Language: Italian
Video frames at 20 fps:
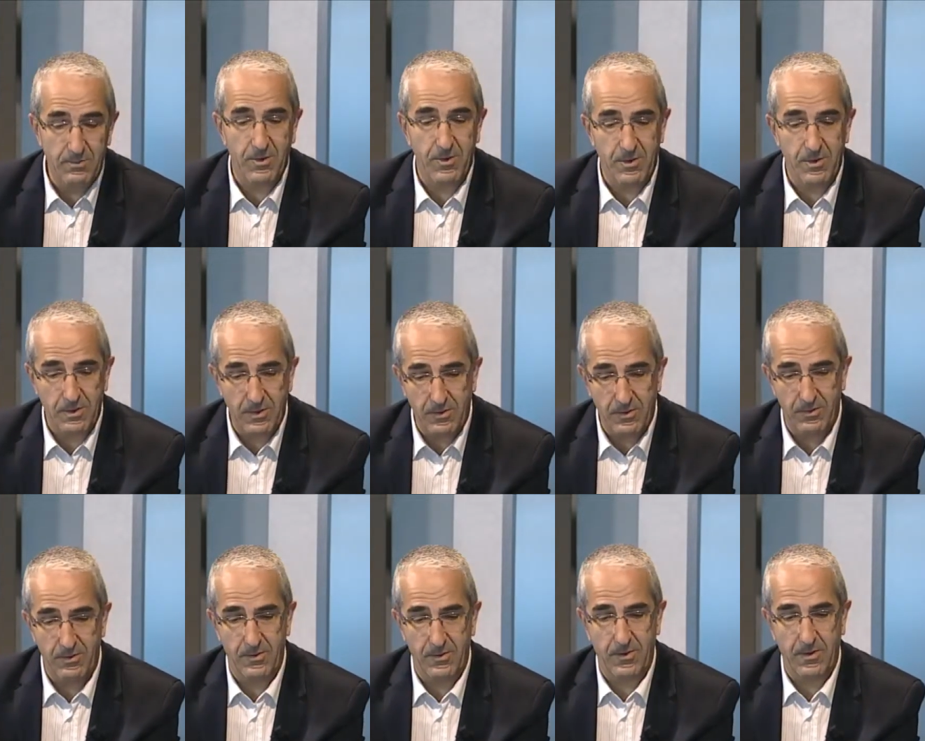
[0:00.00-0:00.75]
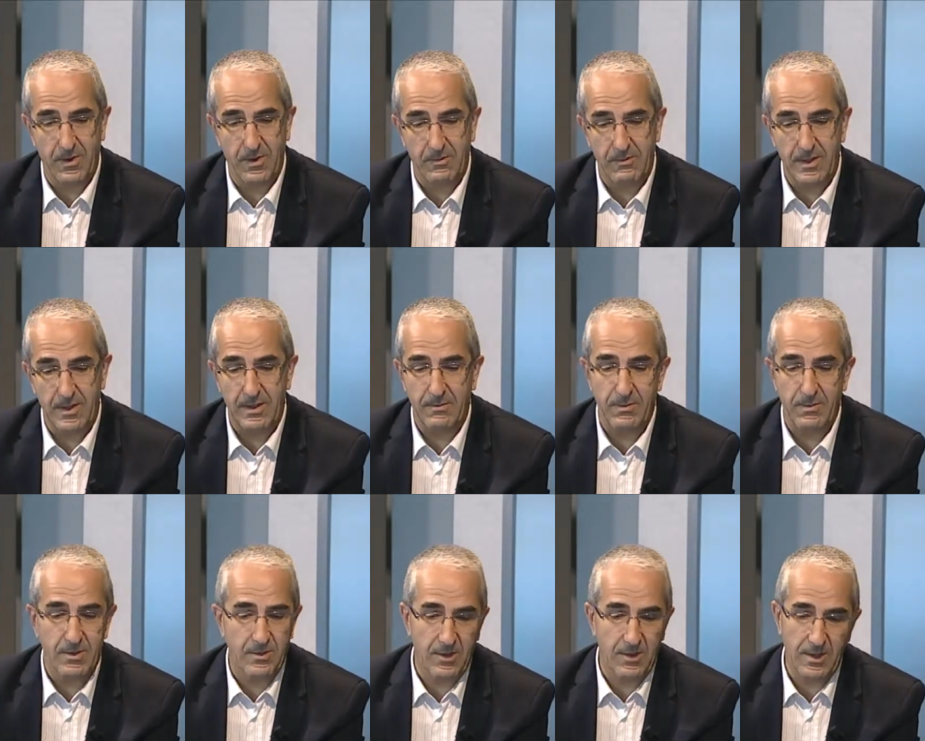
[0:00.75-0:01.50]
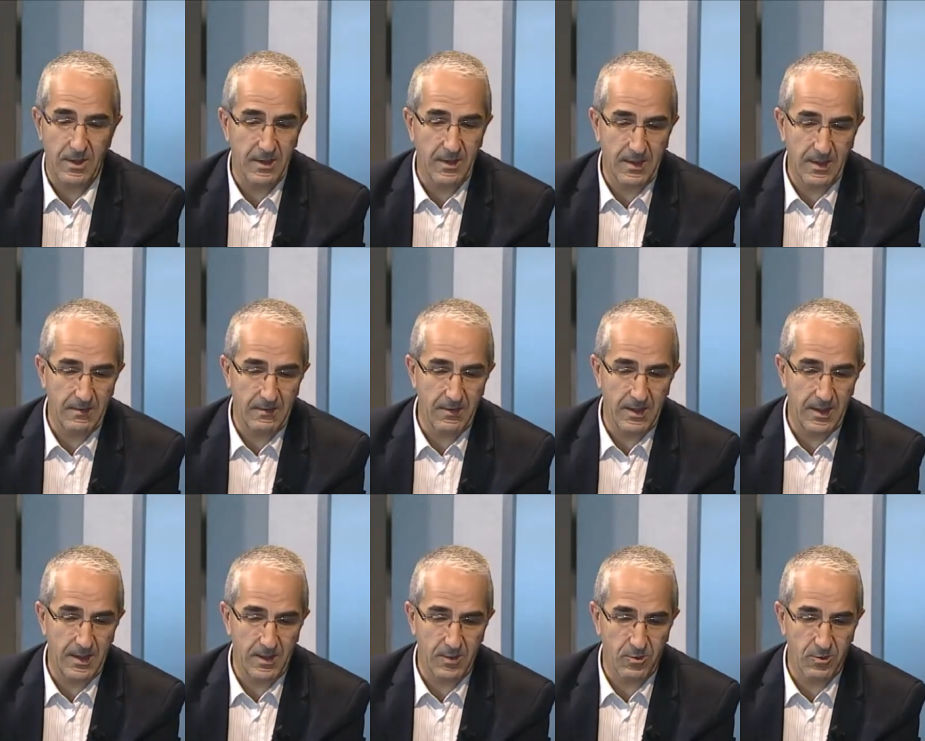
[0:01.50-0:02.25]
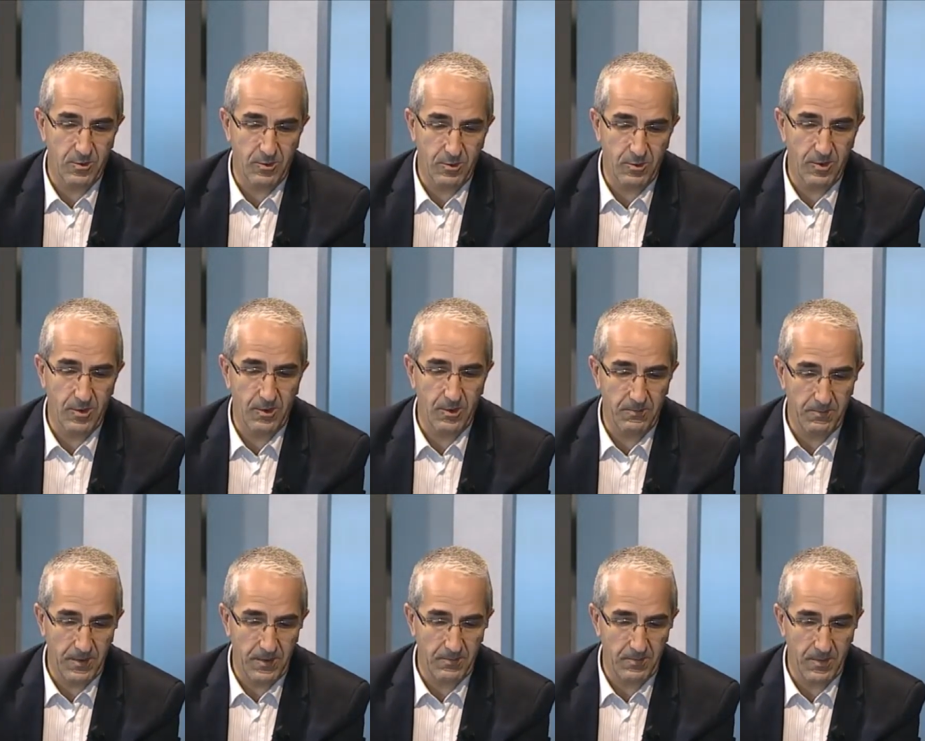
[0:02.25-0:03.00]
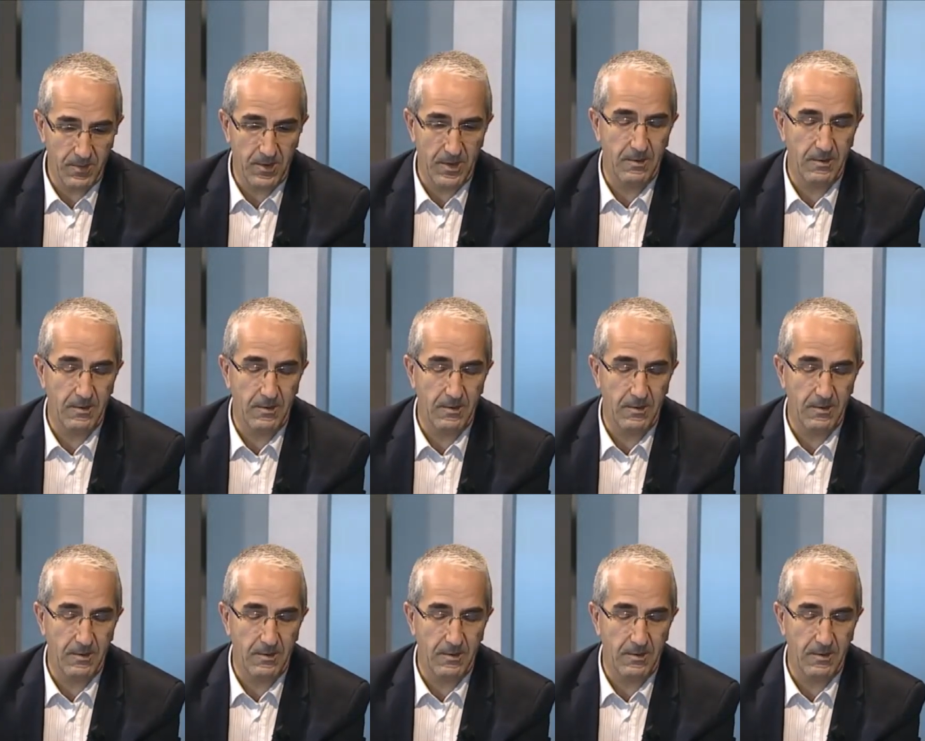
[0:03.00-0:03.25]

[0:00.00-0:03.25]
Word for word: molto lungo. Certo. E quindi bisogna intervenire su tutto il Piemonte.